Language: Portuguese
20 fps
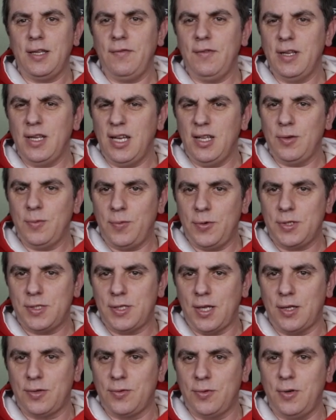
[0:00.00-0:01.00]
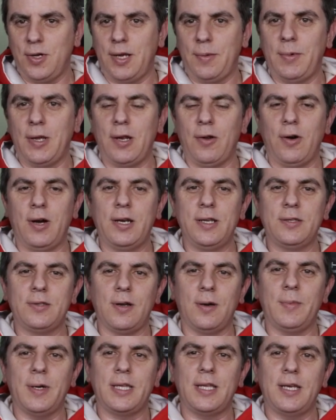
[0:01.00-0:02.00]
Na verdade o processador é melhor,
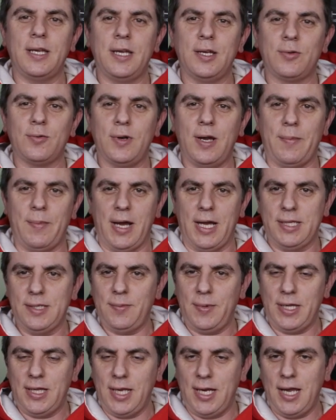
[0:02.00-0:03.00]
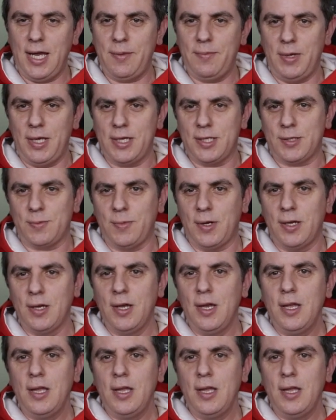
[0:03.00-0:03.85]
então a bateria dura mais, a bateria é a mesma.